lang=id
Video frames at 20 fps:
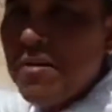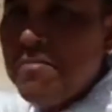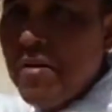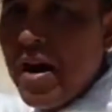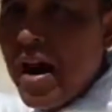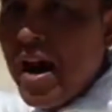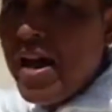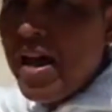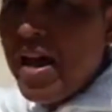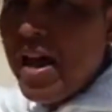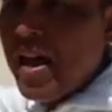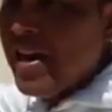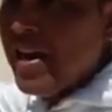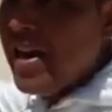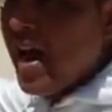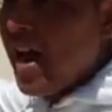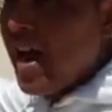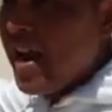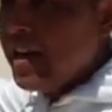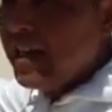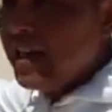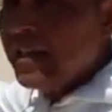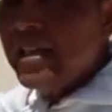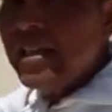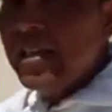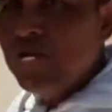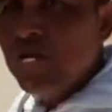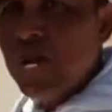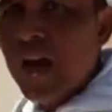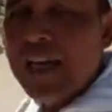lembah dan di
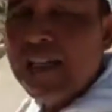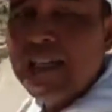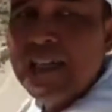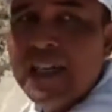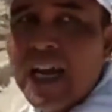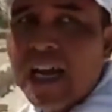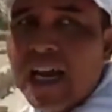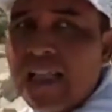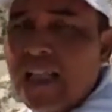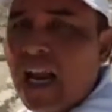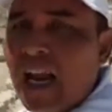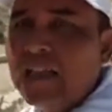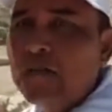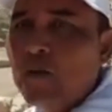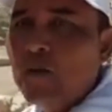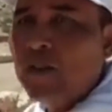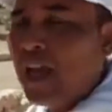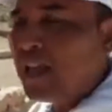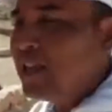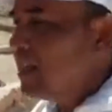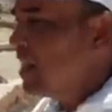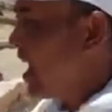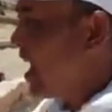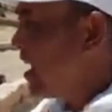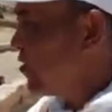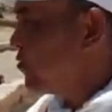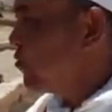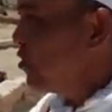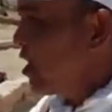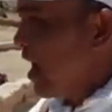sini juga disediakan transportasi
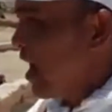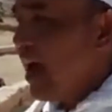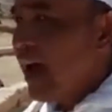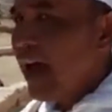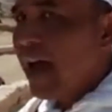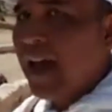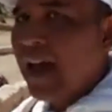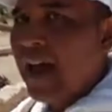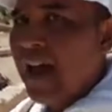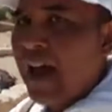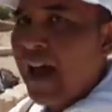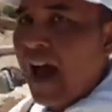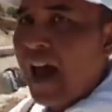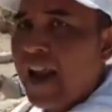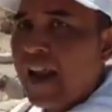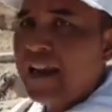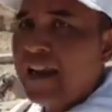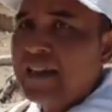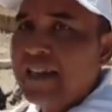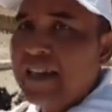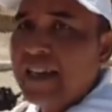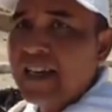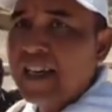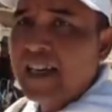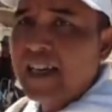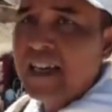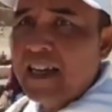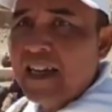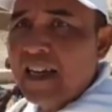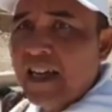naik kuda. Ada di
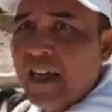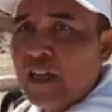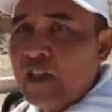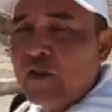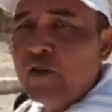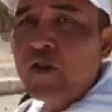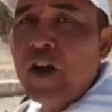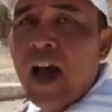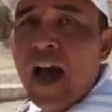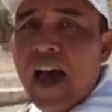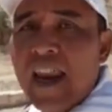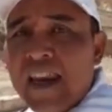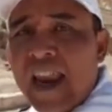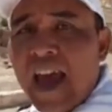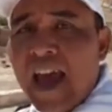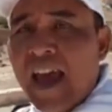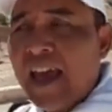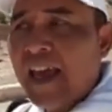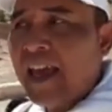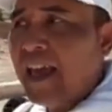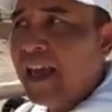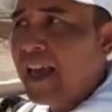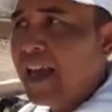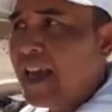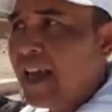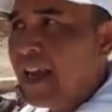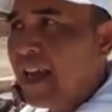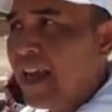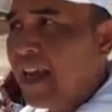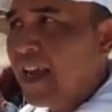sini juga
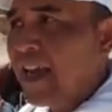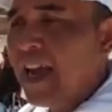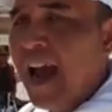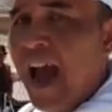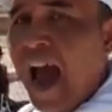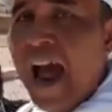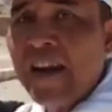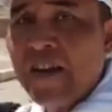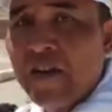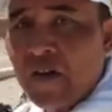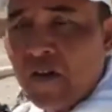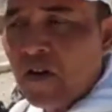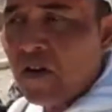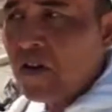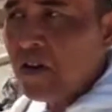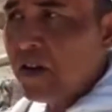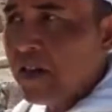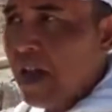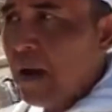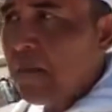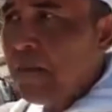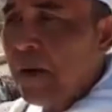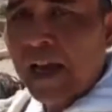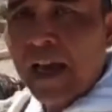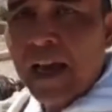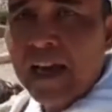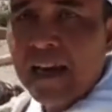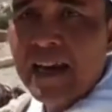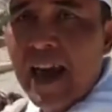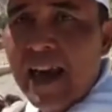naik andong yang
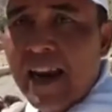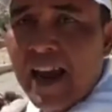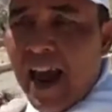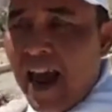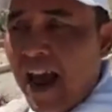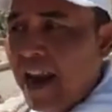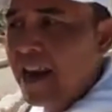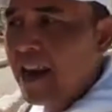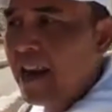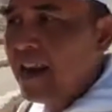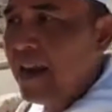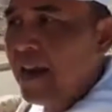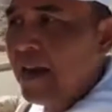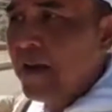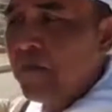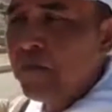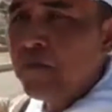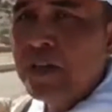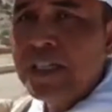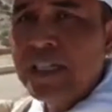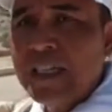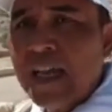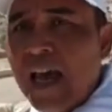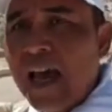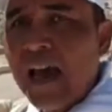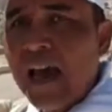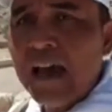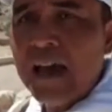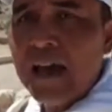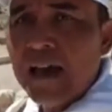pakai kendaraan
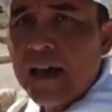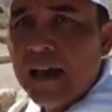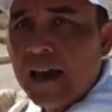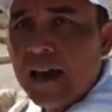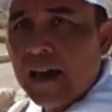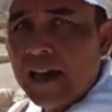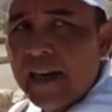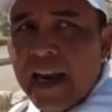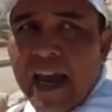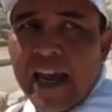bisa eh,